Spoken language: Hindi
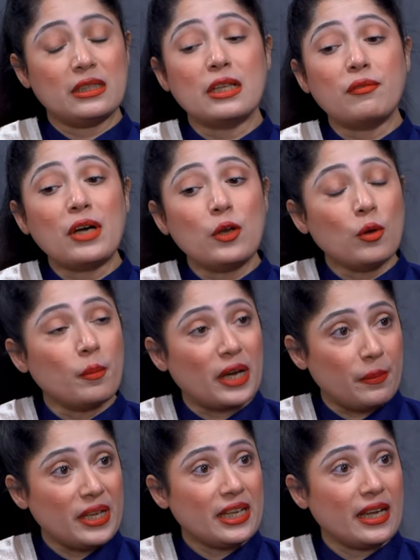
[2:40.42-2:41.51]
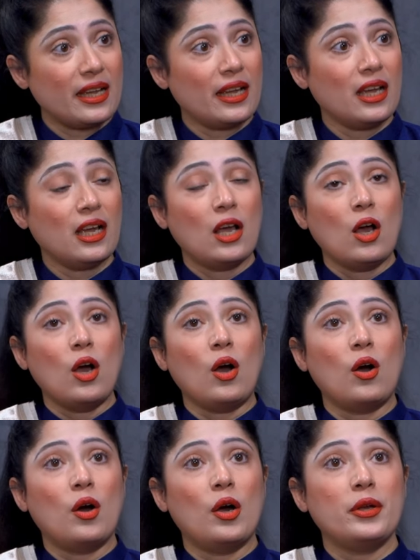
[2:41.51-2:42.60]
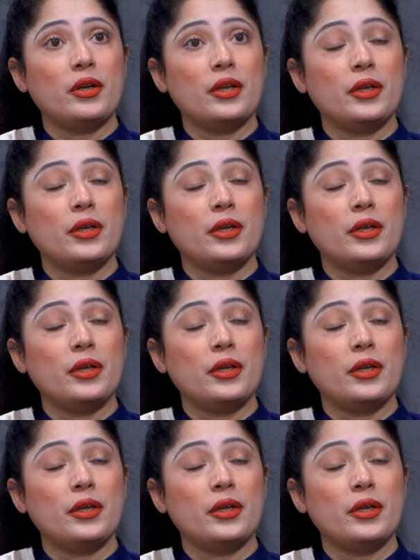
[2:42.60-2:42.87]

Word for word: दफ़ा लोग मर भी गए हैं और